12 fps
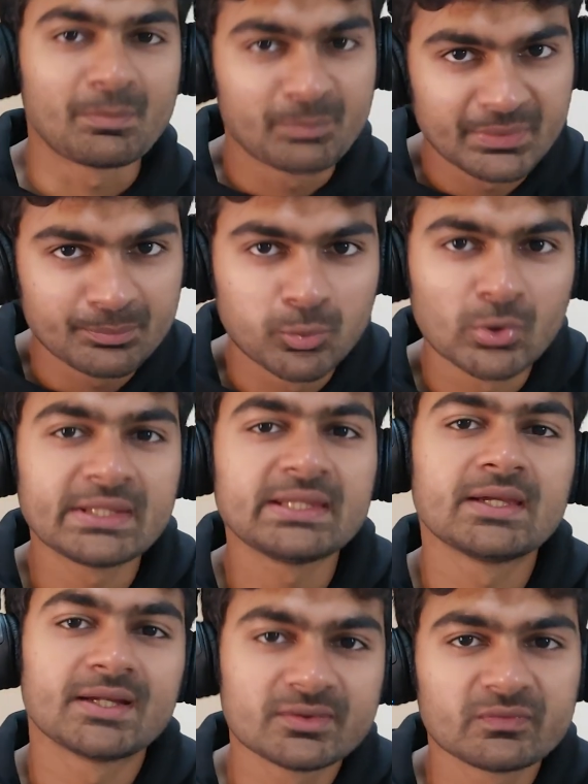அப்படி
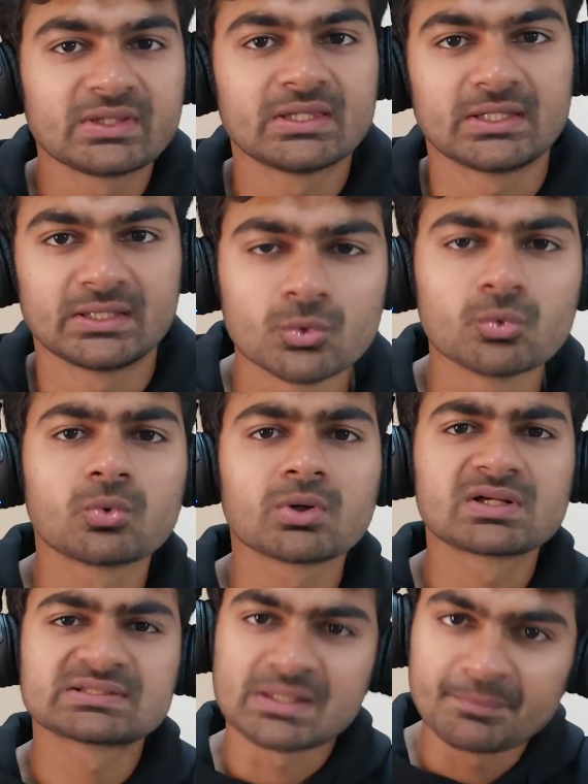போனீங்கன்னு வைங்க
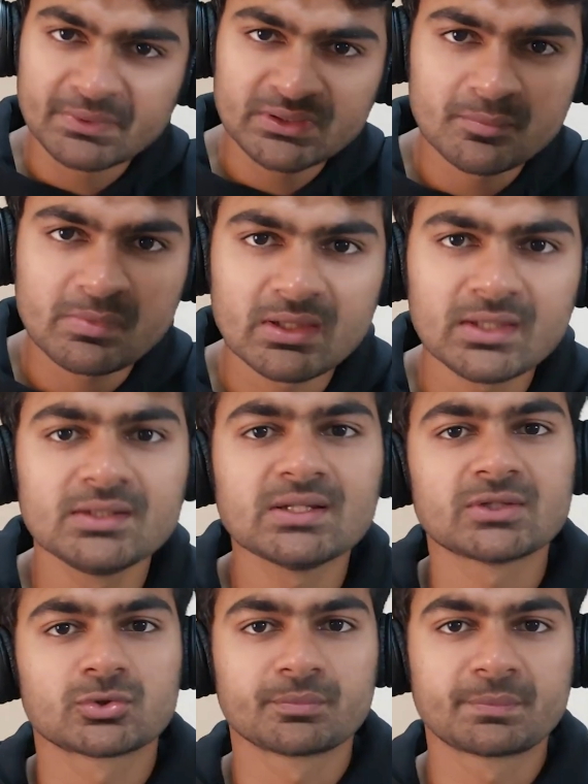உங்களுக்கு சம்மந்தமே
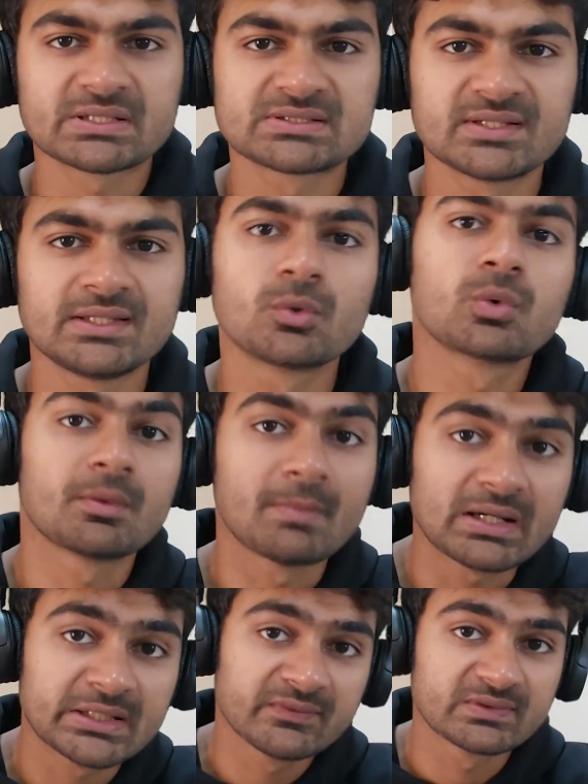இல்லாத ஒரு பிரச்சனையில் உங்களை
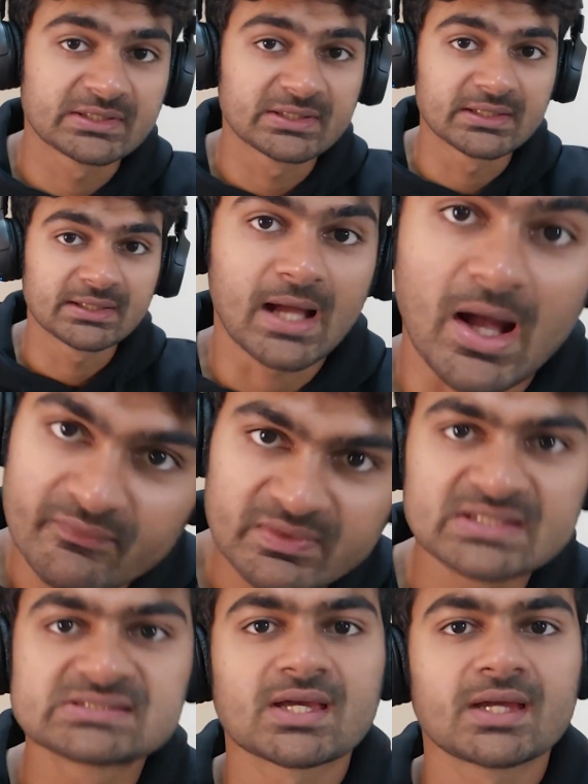மாட்டி விட்டுட்டு அவன் இஸ்